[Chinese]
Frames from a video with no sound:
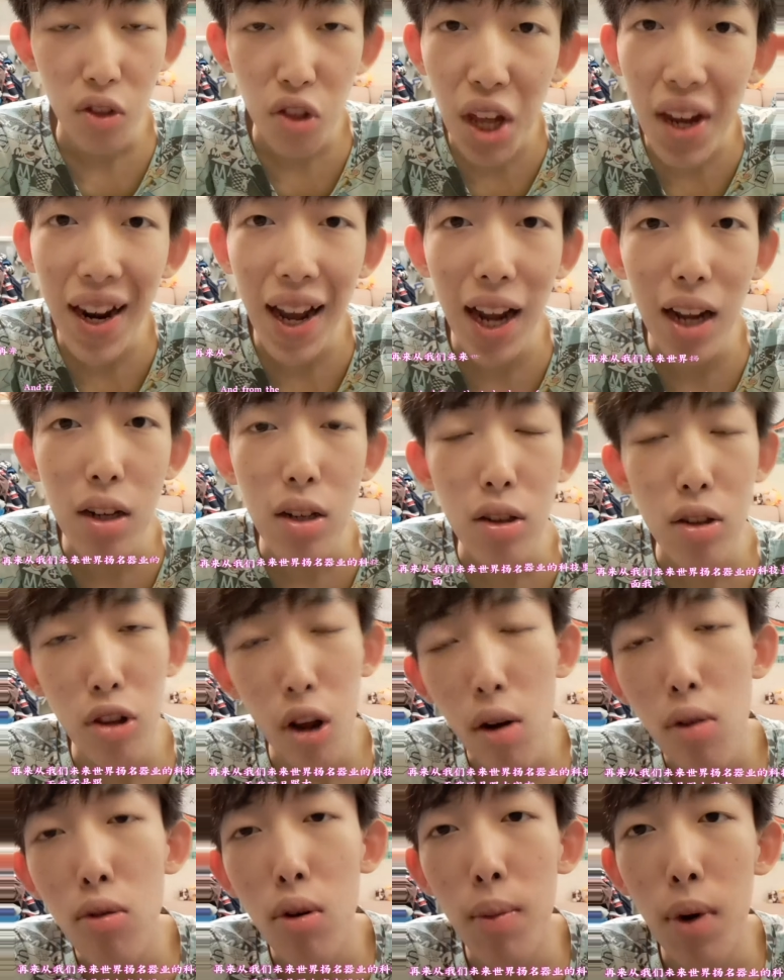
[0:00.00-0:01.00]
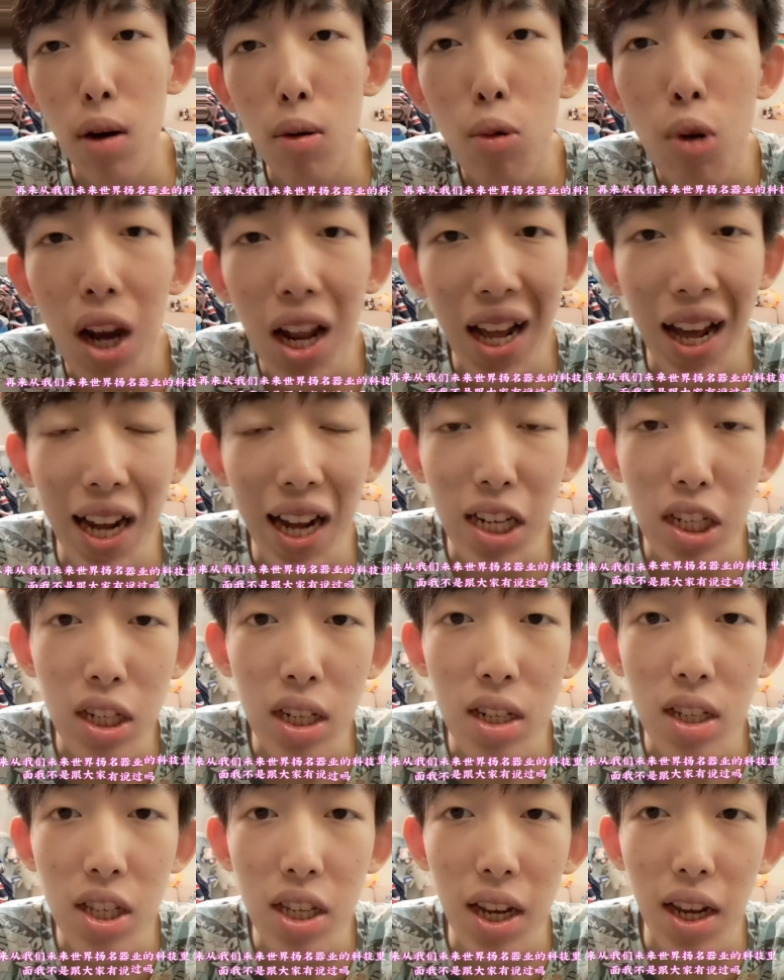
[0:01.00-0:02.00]
再来，从我们未来
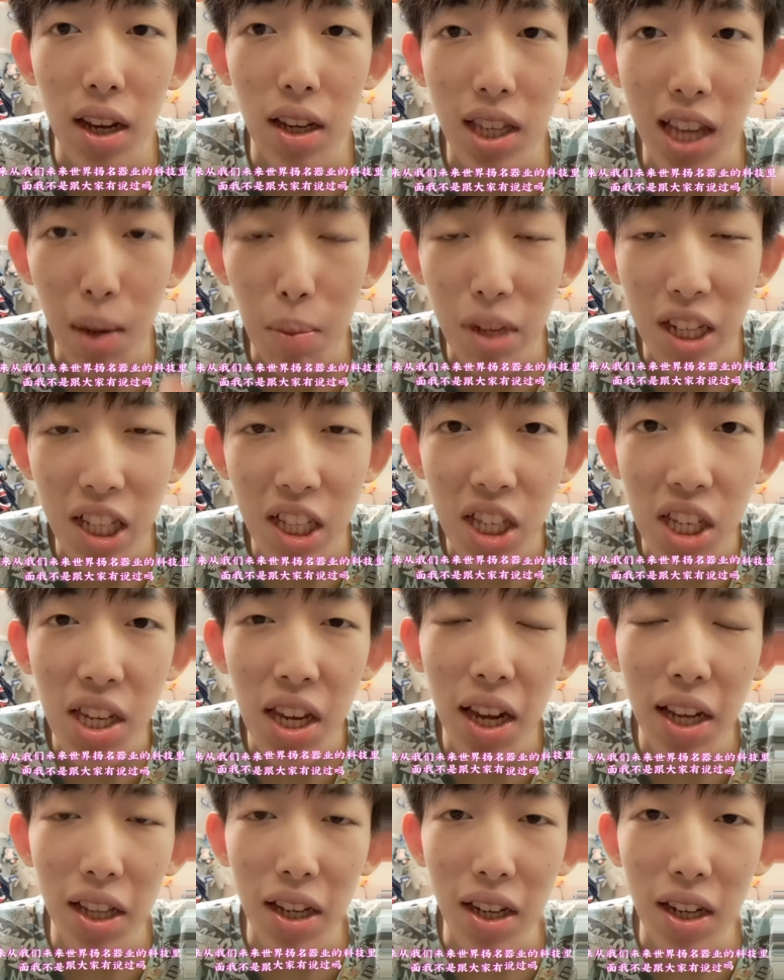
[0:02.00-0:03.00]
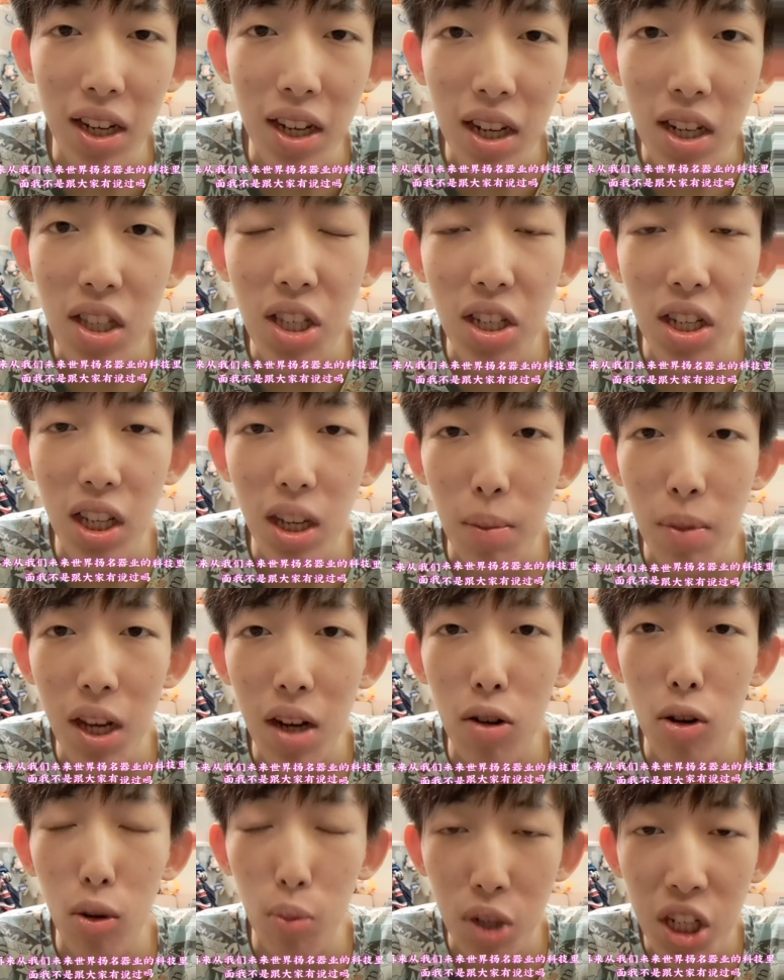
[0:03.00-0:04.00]
世界扬名企业的科技里
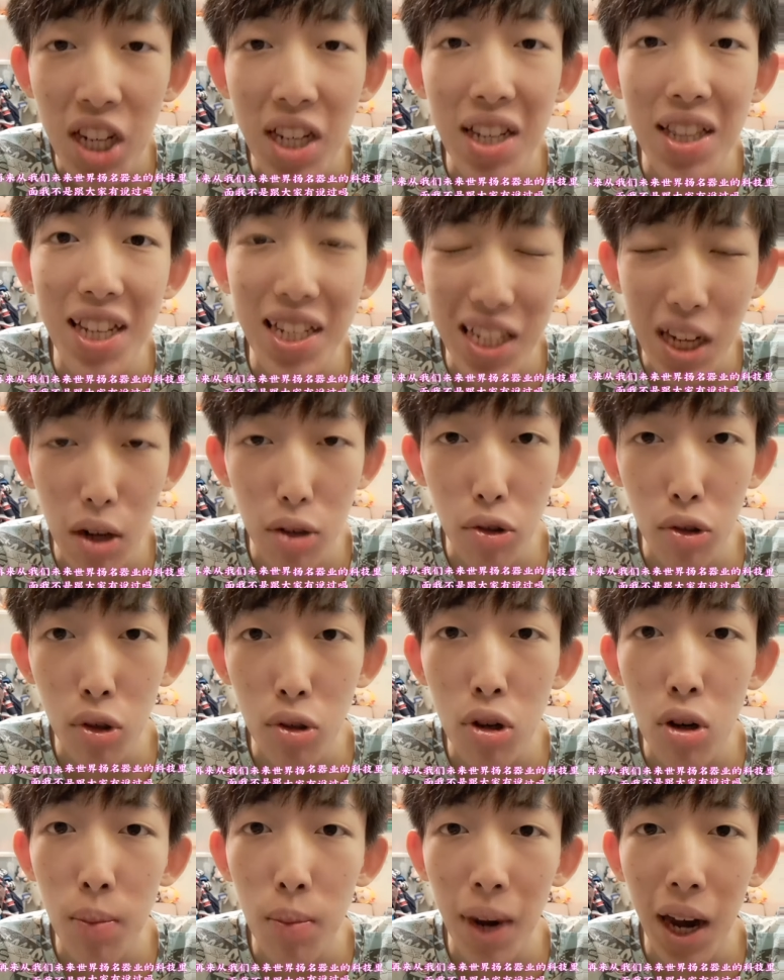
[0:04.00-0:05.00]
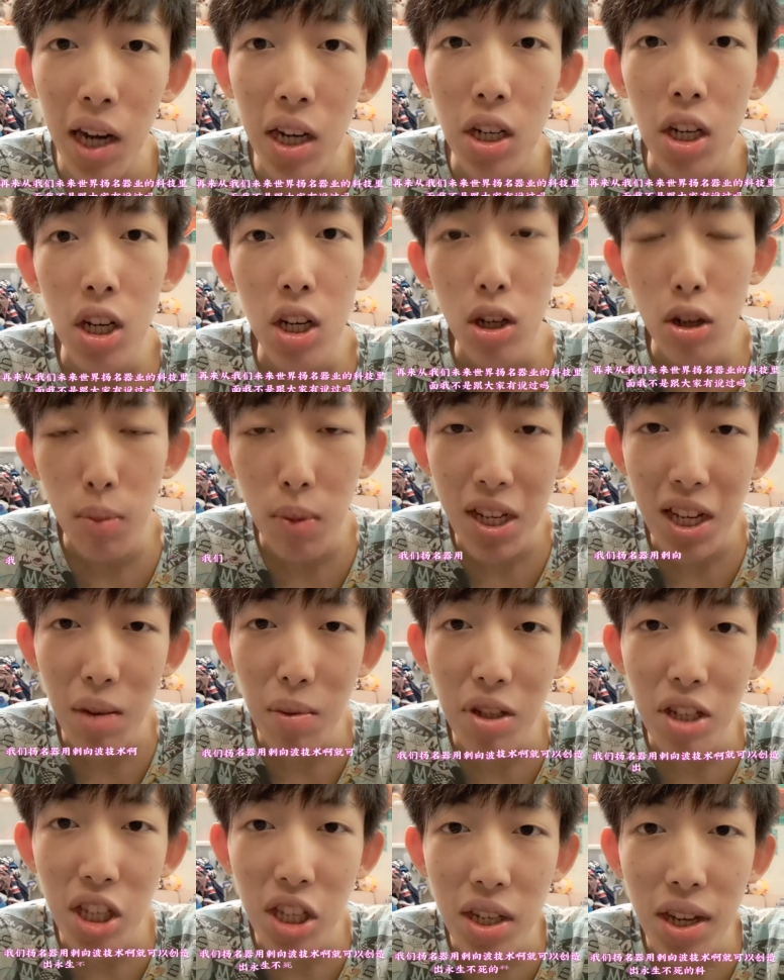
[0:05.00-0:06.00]
面，我不是跟大家有说过吗？我们
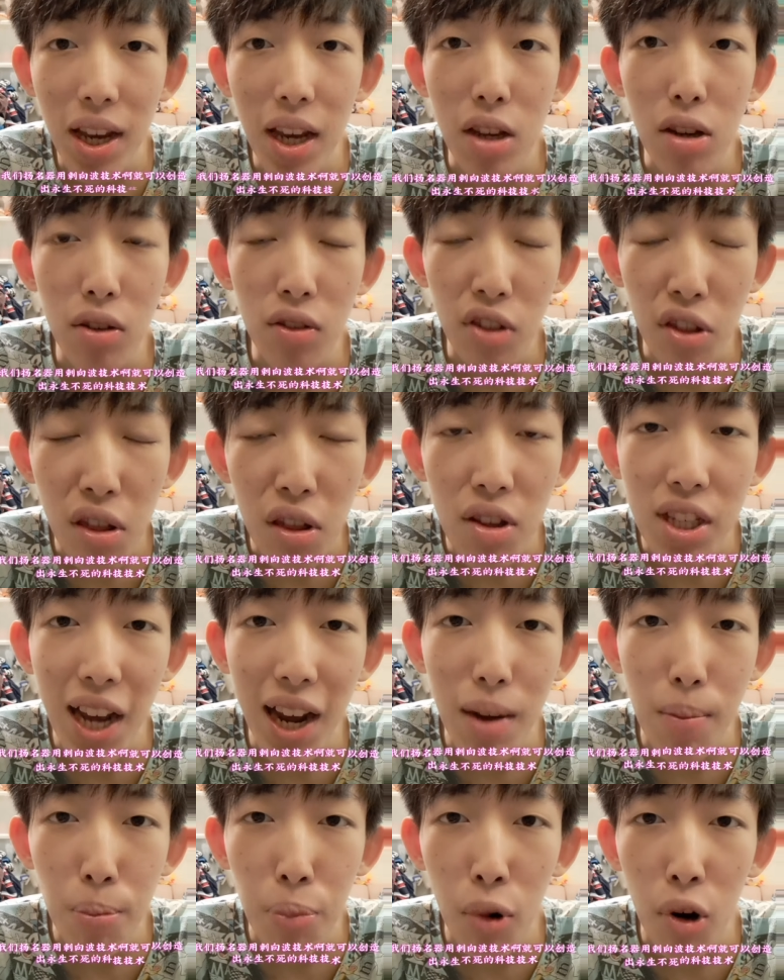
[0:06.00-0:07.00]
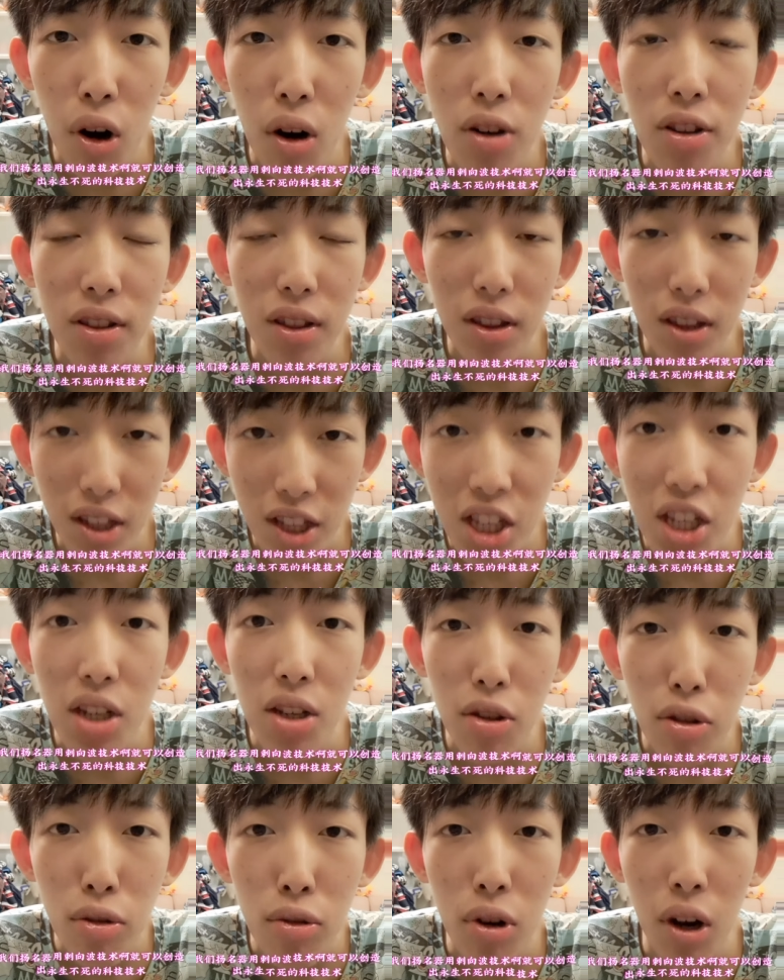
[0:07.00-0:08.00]
扬名企业用次向波
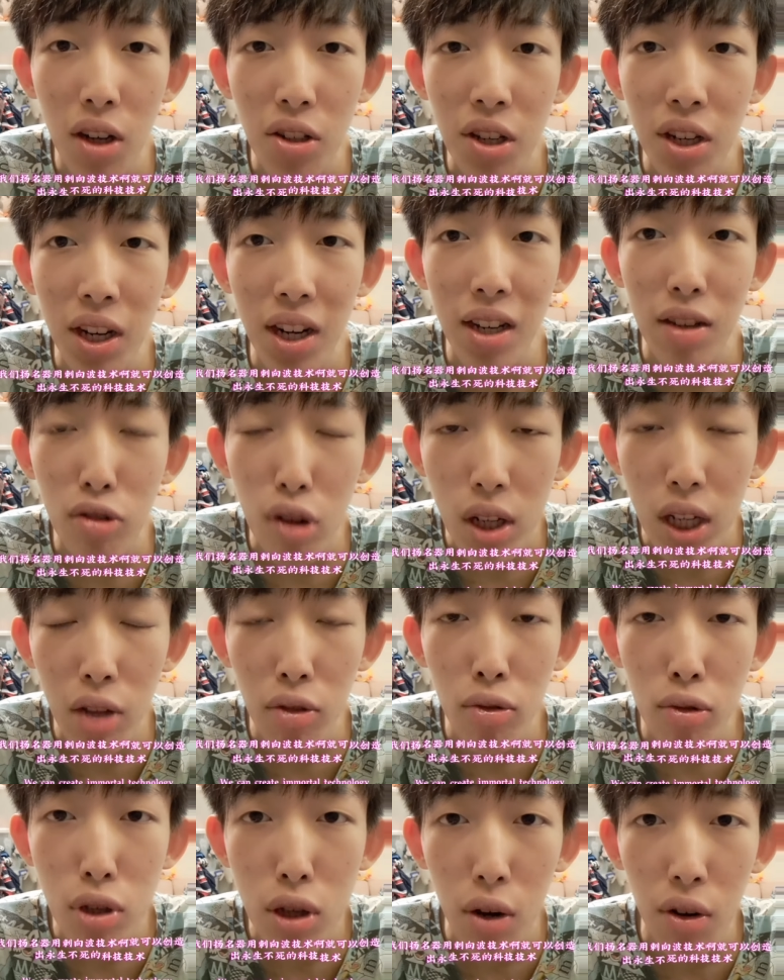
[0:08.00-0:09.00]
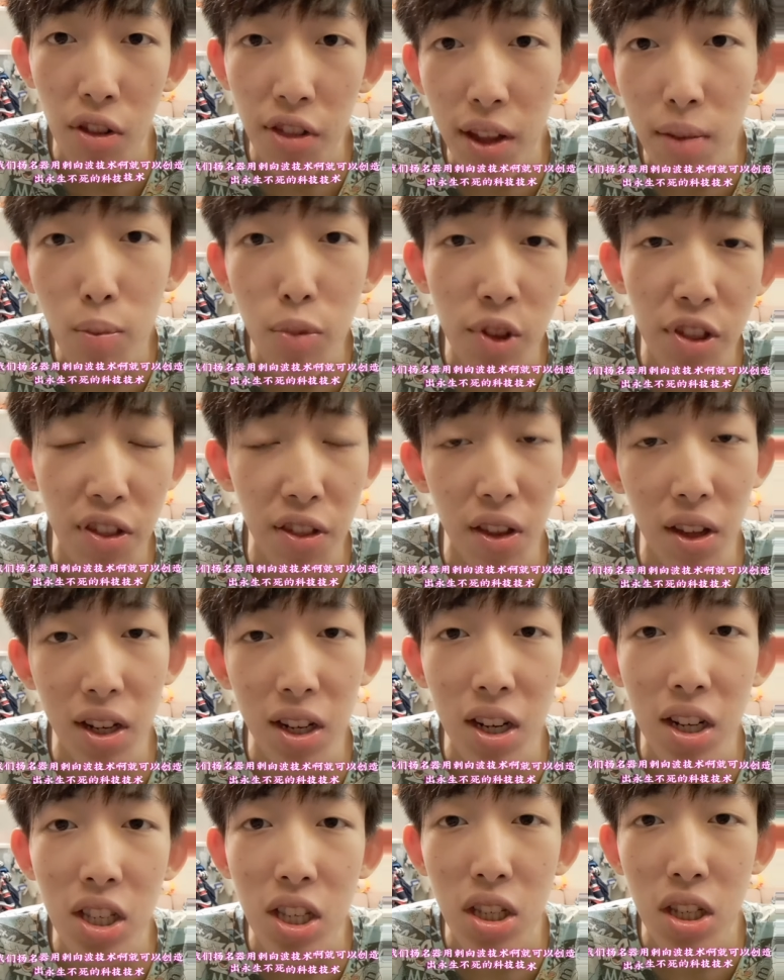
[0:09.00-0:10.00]
技术啊，就可以创造出永生不死
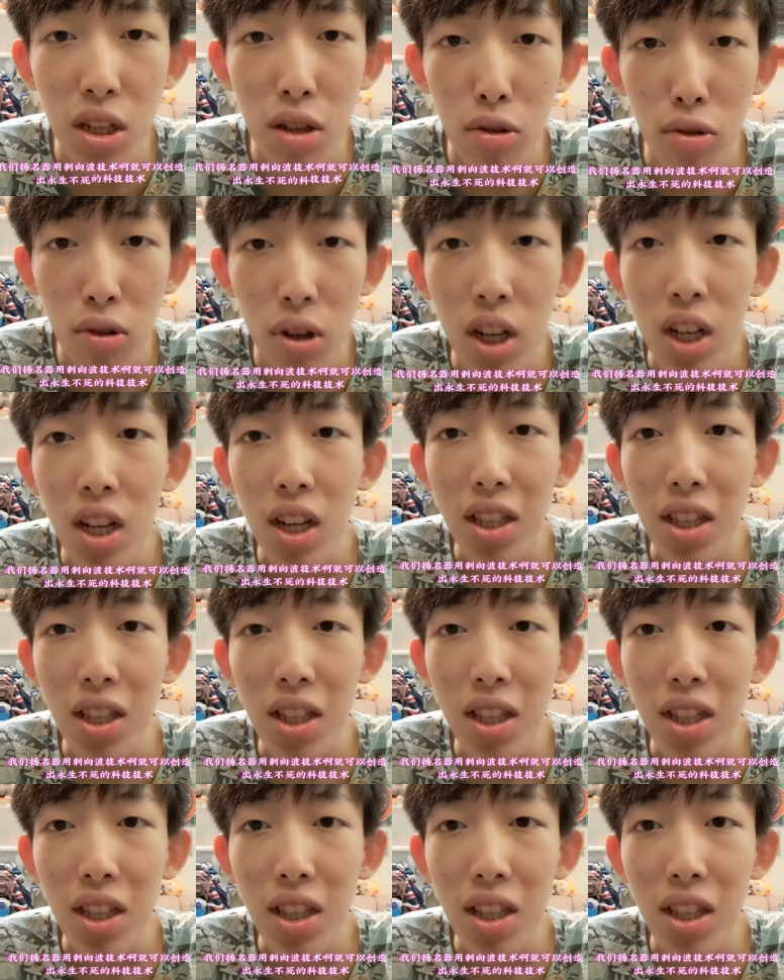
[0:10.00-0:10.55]
的科技技术。